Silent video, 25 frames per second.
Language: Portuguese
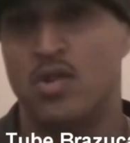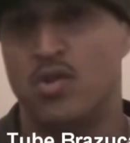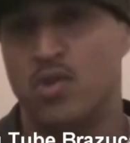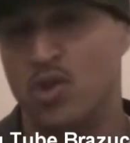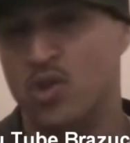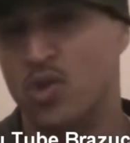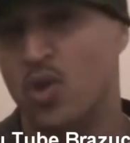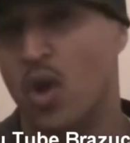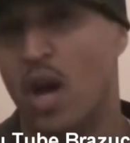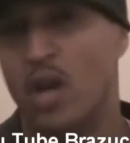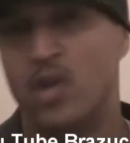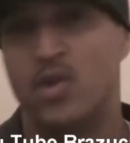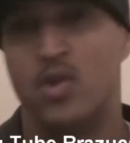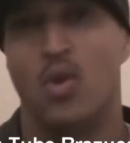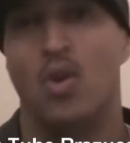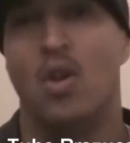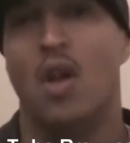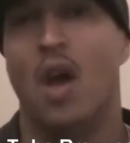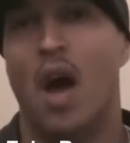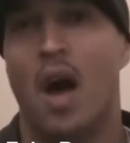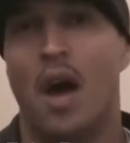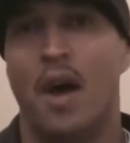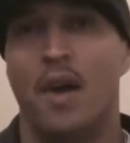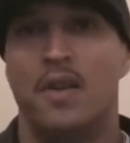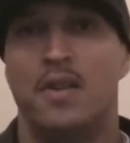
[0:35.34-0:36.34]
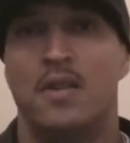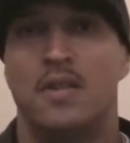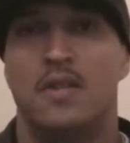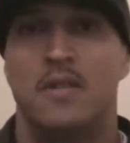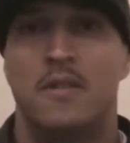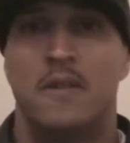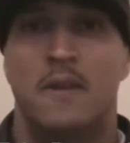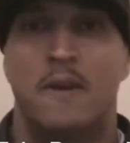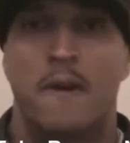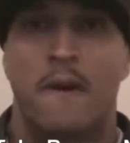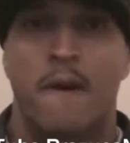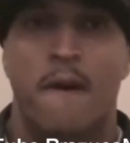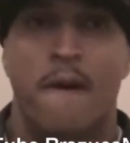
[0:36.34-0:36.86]
Gueto, trouxe
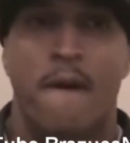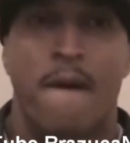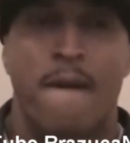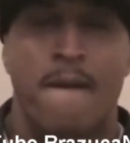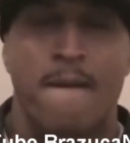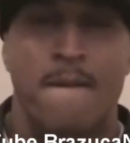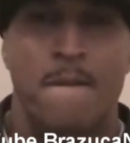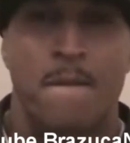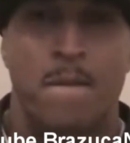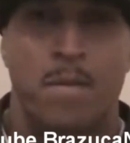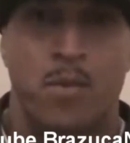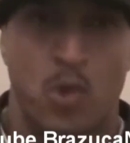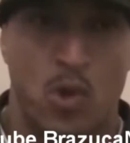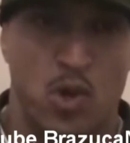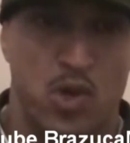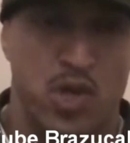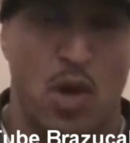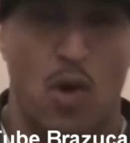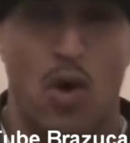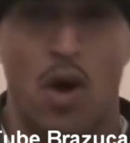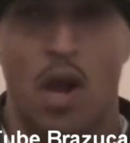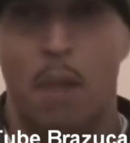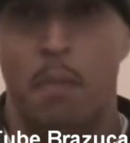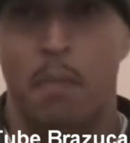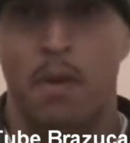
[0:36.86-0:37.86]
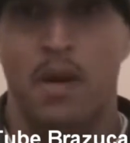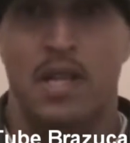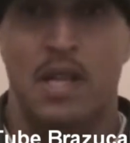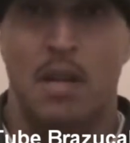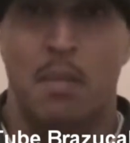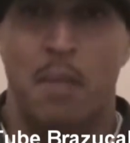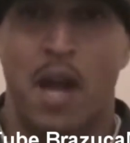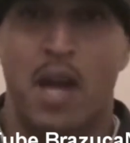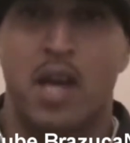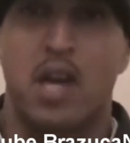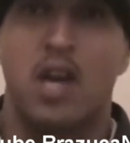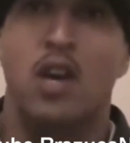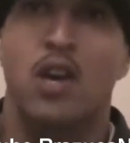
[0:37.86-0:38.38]
Racionais, trouxe agora a
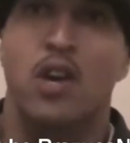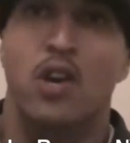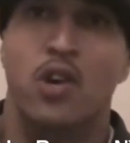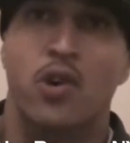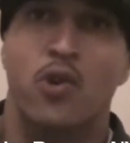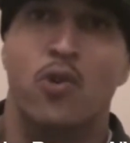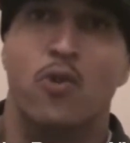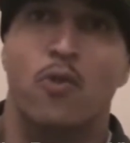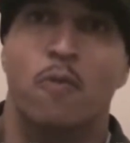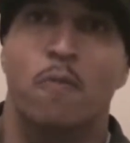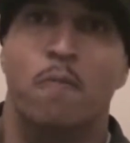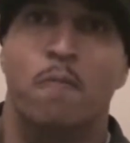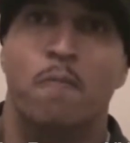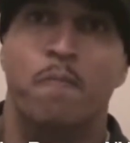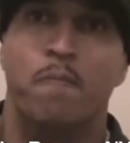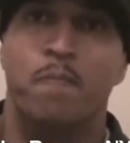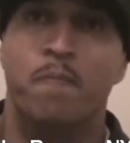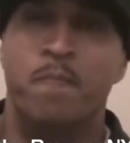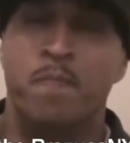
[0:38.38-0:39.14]
banda Black Hill,